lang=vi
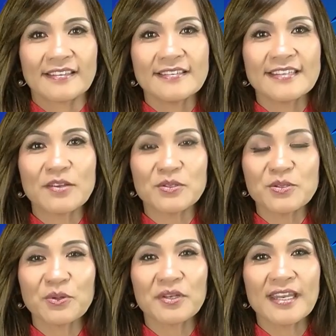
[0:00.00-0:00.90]
Chương trình của
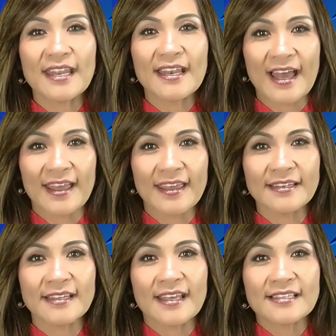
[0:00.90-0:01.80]
chúng tôi đến đây là
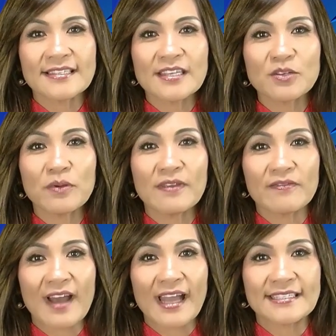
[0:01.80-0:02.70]
hết. Xin quý
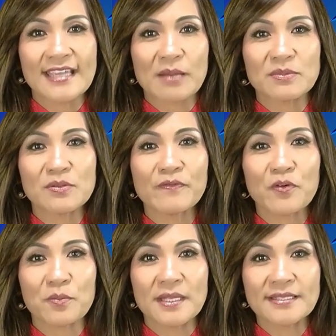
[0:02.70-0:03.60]
vị và anh chị em giúp
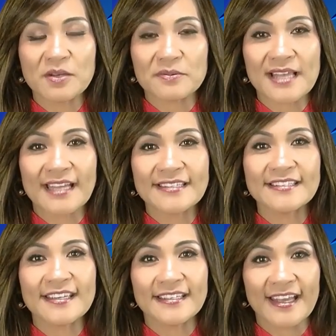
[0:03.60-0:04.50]
phổ biến rộng rãi
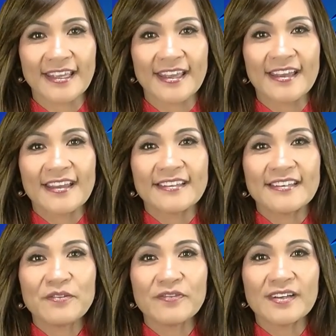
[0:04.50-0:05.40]
chương trình này
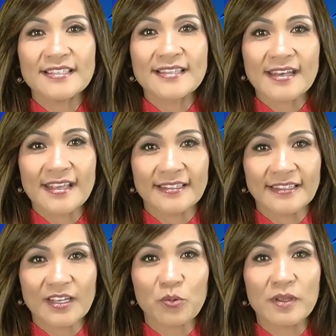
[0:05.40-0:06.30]
đến với gia đình,
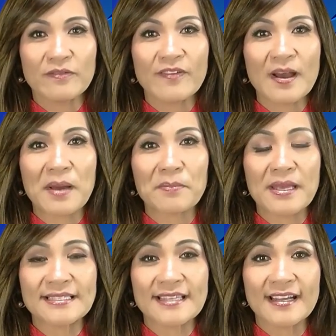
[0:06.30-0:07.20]
thân quyến và
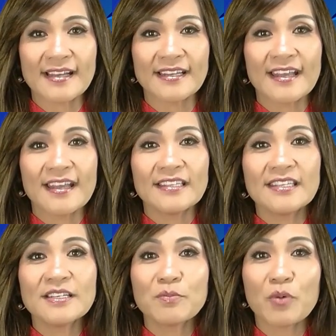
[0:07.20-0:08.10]
bạn bè xa gần
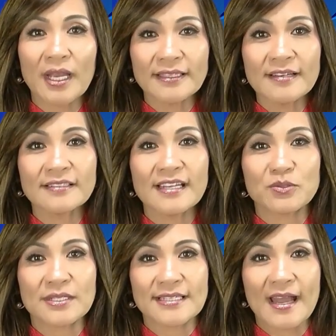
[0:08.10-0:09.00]
như một cách thức để
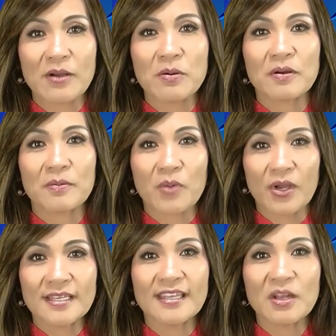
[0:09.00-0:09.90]
truyền giáo.
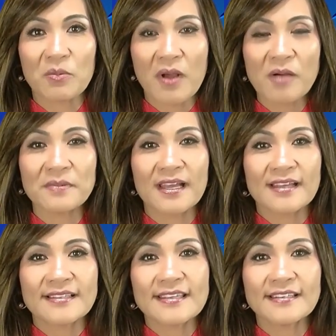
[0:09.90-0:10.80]
Mọi ý kiến đóng góp
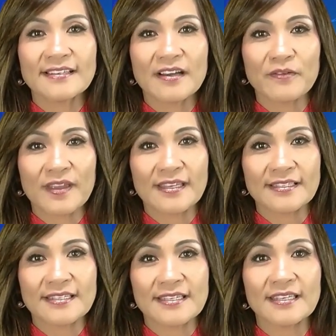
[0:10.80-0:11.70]
xin gửi về
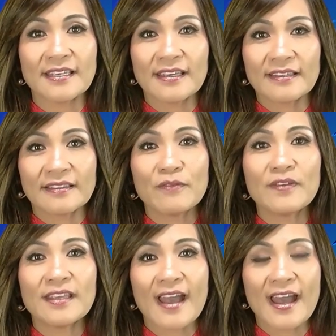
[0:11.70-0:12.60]
địa chỉ
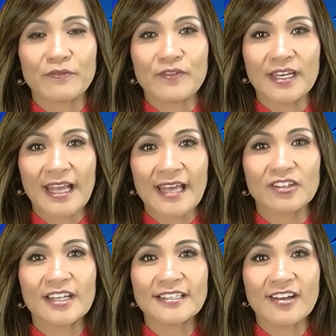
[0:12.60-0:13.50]

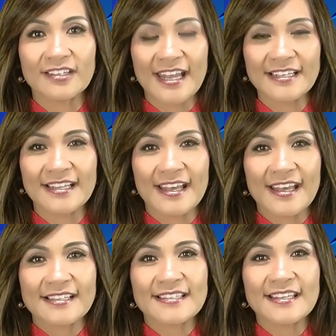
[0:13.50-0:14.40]
tv@vietcatholic.net.
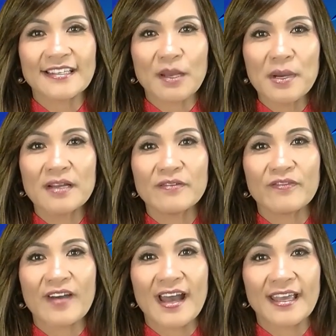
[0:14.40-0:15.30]
Xin cảm
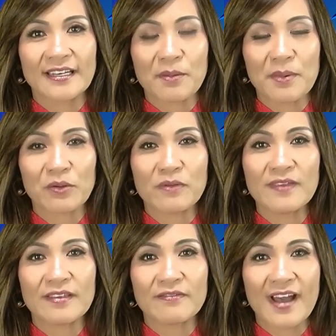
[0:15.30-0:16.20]
ơn và hẹn gặp lại
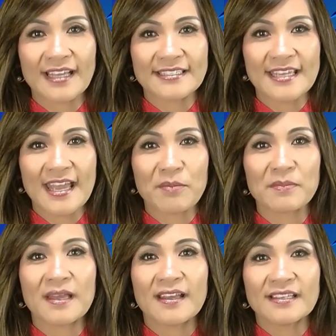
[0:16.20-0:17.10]
quý vị và anh chị em